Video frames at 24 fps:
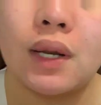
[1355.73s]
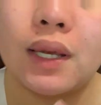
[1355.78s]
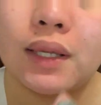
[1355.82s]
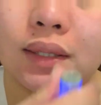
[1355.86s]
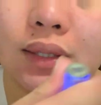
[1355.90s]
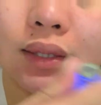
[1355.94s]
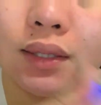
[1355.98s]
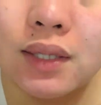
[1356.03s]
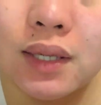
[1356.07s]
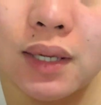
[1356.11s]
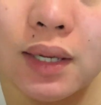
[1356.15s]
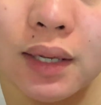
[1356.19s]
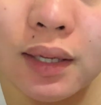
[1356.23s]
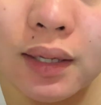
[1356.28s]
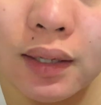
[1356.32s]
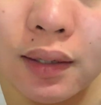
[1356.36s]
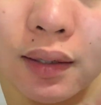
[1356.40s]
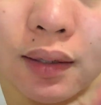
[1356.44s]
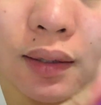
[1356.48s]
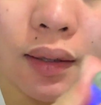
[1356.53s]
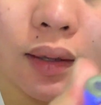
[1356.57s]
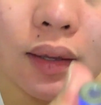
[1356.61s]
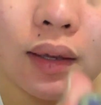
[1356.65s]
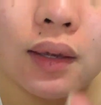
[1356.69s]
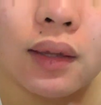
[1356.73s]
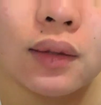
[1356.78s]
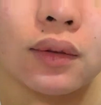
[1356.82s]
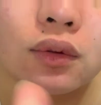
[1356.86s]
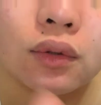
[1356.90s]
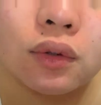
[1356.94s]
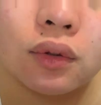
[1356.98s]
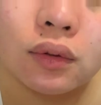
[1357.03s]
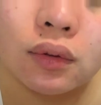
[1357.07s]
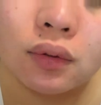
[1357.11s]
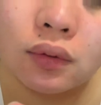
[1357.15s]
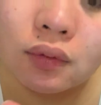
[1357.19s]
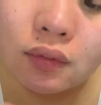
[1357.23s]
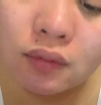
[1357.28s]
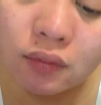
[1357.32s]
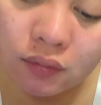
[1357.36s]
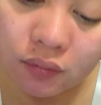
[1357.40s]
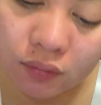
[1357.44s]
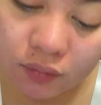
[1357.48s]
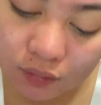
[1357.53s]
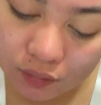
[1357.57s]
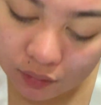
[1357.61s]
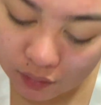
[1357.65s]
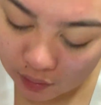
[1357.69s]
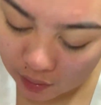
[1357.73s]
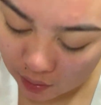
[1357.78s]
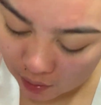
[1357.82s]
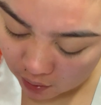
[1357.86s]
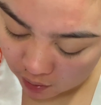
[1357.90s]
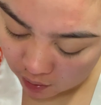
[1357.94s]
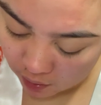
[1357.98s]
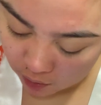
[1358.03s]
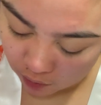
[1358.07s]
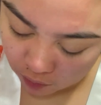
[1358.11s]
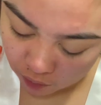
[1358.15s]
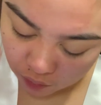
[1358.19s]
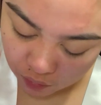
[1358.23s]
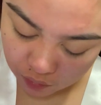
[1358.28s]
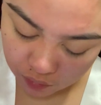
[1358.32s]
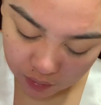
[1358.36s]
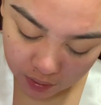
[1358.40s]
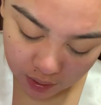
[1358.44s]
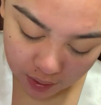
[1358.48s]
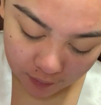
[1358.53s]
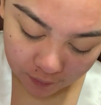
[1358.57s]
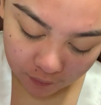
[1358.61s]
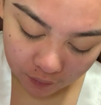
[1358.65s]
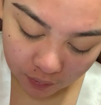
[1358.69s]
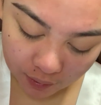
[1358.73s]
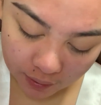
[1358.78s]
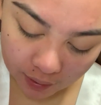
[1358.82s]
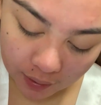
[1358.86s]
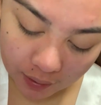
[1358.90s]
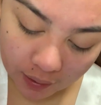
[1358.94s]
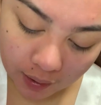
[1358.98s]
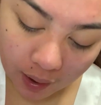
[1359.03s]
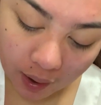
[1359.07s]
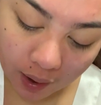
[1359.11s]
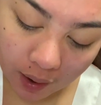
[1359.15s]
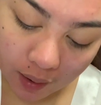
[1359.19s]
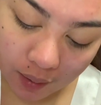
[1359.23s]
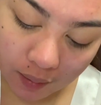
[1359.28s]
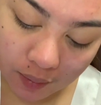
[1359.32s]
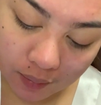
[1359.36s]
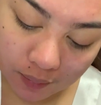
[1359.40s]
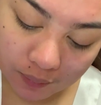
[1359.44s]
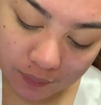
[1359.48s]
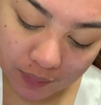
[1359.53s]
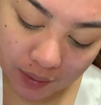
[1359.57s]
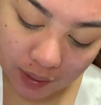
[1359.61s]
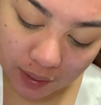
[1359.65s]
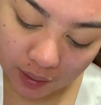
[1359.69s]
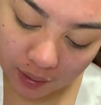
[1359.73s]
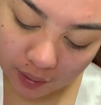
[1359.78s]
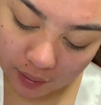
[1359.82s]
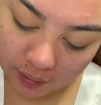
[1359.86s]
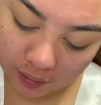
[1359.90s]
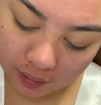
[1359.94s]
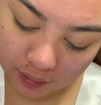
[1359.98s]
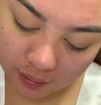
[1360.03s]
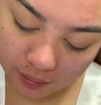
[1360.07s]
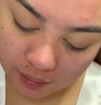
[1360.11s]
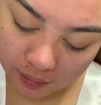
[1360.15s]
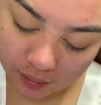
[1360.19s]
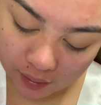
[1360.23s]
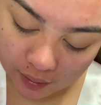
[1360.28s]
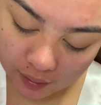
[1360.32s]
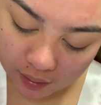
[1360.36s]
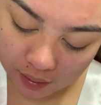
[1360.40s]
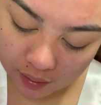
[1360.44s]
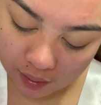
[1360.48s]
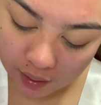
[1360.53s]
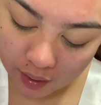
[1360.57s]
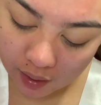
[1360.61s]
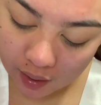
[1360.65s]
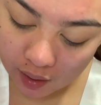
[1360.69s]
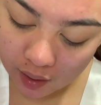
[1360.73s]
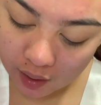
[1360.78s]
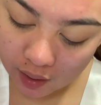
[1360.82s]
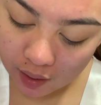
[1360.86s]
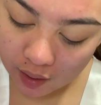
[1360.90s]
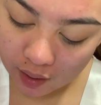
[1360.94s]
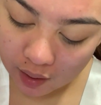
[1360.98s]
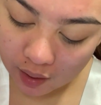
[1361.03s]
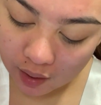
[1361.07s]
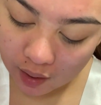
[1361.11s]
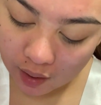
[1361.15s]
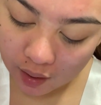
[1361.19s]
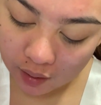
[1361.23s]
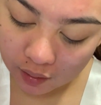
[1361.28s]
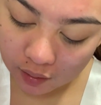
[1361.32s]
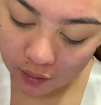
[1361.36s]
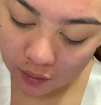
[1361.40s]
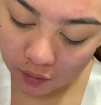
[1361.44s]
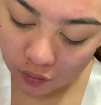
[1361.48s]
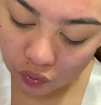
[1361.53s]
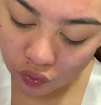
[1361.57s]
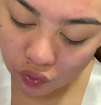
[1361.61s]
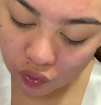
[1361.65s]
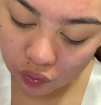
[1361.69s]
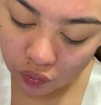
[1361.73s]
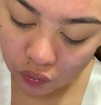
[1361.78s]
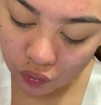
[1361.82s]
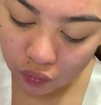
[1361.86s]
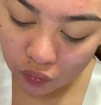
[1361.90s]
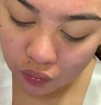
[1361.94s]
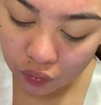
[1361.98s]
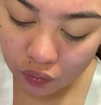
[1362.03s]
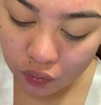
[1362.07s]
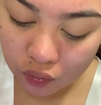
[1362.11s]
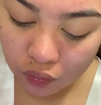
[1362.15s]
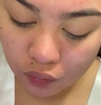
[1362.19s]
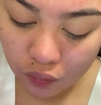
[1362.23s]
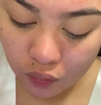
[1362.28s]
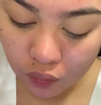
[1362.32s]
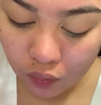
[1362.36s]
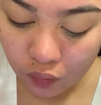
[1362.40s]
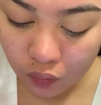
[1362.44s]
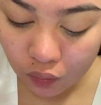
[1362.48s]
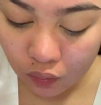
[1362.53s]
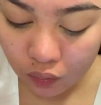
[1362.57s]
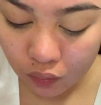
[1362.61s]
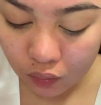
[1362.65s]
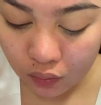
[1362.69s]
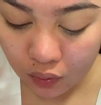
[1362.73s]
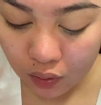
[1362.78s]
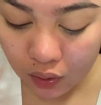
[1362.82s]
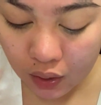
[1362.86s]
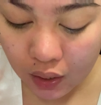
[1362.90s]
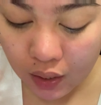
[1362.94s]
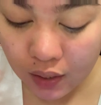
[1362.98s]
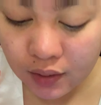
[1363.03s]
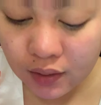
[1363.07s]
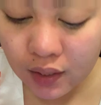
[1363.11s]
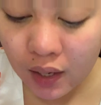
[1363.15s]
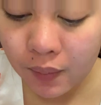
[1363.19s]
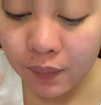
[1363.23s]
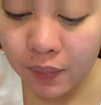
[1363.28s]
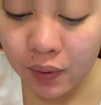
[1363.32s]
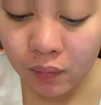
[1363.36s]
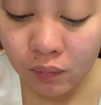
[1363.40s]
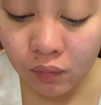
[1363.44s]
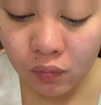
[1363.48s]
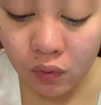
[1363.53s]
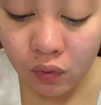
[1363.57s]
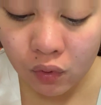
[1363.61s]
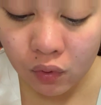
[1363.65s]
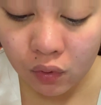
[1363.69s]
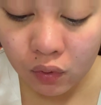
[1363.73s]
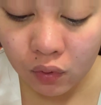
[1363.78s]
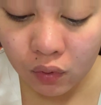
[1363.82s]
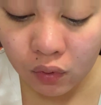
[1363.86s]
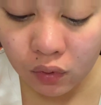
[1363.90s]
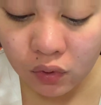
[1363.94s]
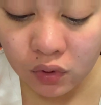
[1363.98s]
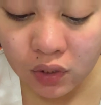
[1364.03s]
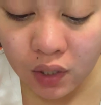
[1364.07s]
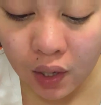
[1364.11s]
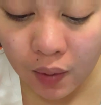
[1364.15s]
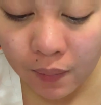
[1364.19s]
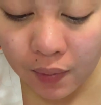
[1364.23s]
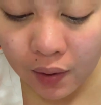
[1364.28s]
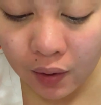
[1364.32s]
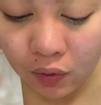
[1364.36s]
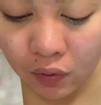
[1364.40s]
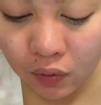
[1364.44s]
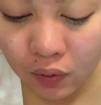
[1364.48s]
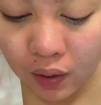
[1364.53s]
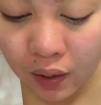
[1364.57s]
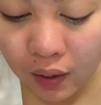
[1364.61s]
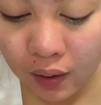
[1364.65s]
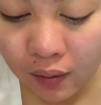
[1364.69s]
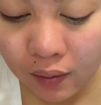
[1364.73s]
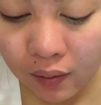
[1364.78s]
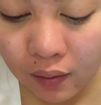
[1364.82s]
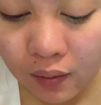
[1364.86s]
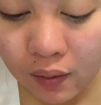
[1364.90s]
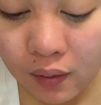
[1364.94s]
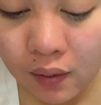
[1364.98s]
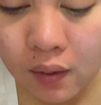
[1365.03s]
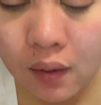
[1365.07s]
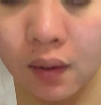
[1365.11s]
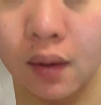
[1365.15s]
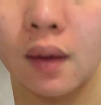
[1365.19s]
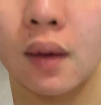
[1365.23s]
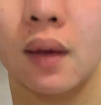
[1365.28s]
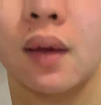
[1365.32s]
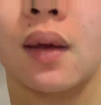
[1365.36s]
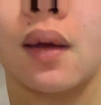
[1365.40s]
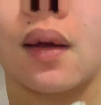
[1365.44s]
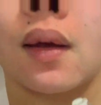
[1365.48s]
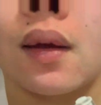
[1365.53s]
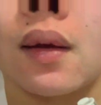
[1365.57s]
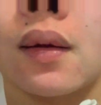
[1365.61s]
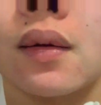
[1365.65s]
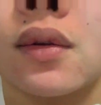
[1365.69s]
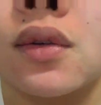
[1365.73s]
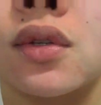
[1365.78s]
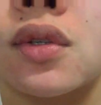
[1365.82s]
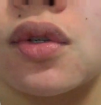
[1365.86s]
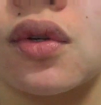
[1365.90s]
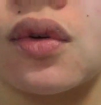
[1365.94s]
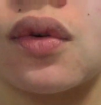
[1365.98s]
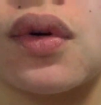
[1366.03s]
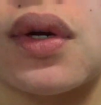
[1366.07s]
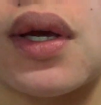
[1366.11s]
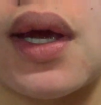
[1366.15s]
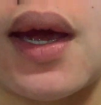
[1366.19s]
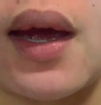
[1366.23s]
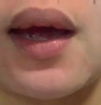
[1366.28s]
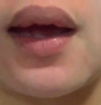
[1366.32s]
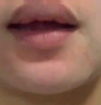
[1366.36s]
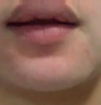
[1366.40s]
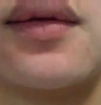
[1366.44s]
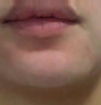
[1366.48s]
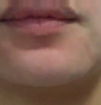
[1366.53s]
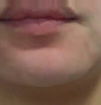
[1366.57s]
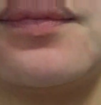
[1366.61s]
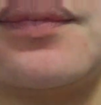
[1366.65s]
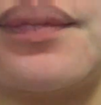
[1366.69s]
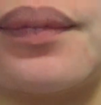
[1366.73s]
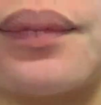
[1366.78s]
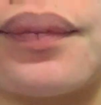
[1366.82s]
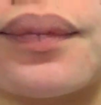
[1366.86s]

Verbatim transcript: let's see, ito, kung gaano karami ang nakuskus. Ooh, naisama yung buhok ko, sabi ko eh. So, yan.